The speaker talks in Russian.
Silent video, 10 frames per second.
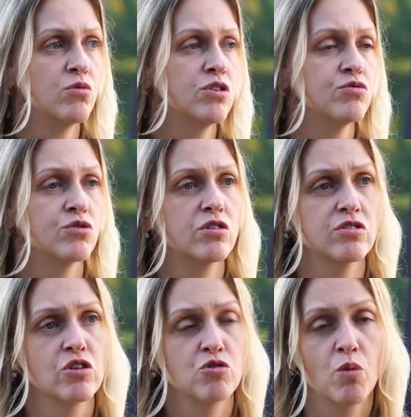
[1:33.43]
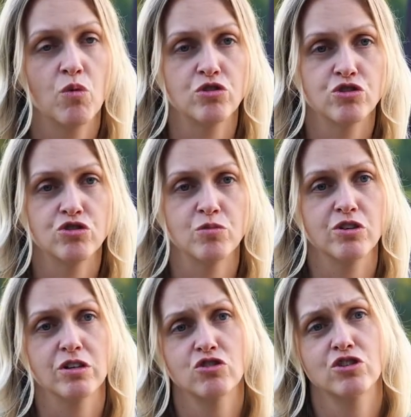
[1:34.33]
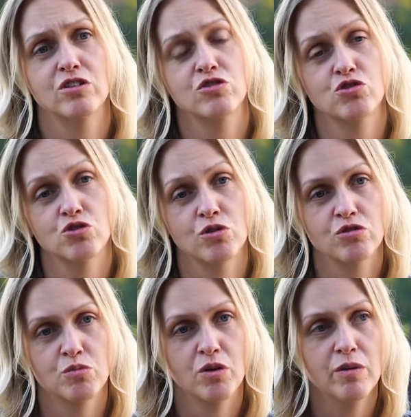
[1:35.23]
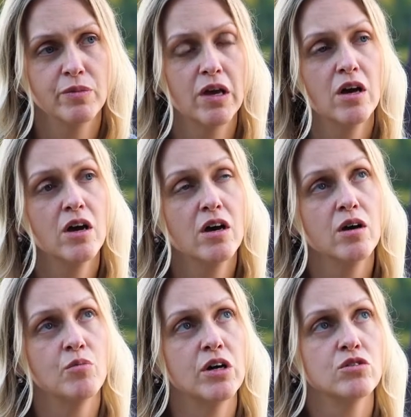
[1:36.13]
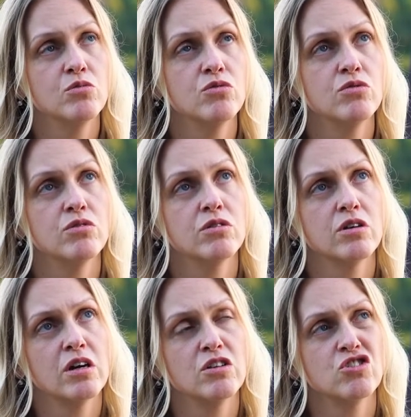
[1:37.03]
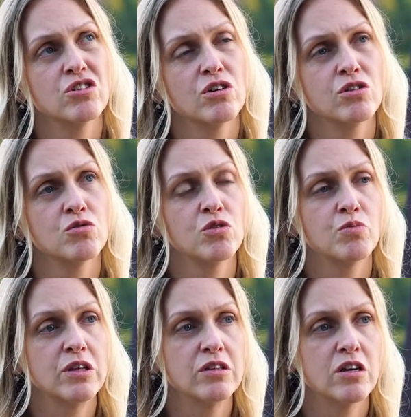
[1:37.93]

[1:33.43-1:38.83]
людей все-таки значимо больше, чем чья-то чья тяжелая судьба. Поэтому я, конечно, как-то вот под